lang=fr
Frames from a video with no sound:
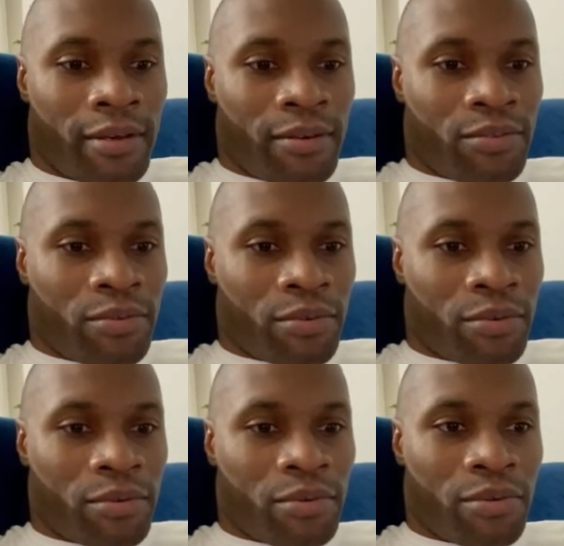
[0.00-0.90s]
en tant
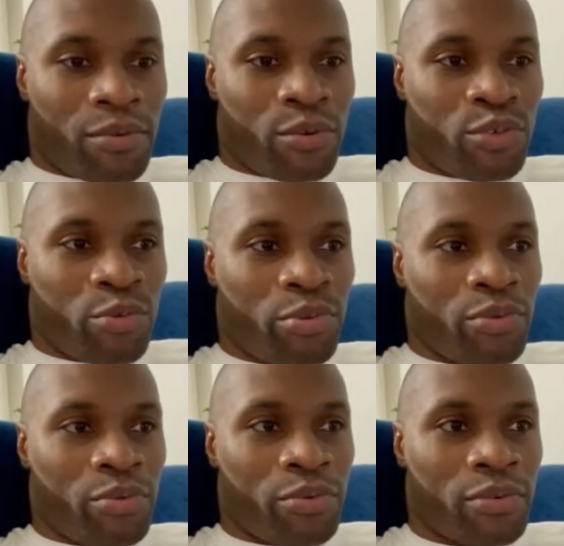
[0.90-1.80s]
que, que
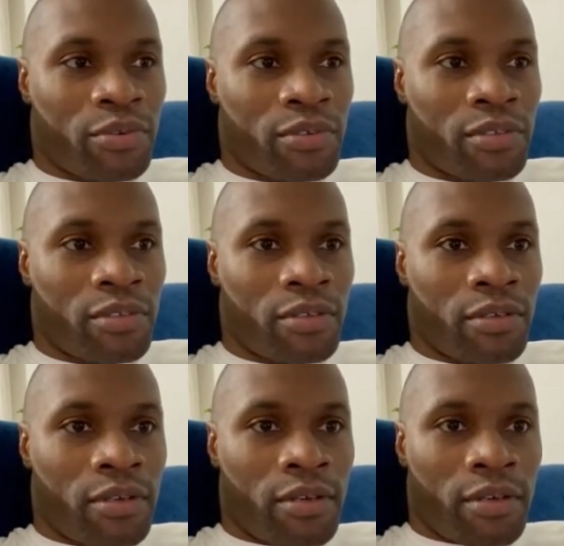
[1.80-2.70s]
champion,
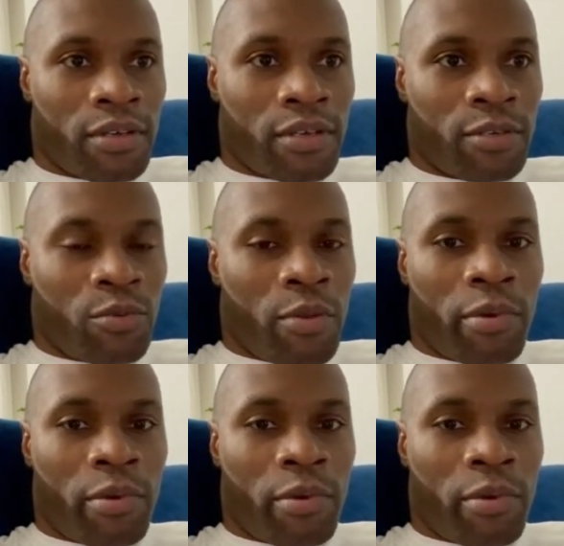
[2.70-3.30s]
ne pouvais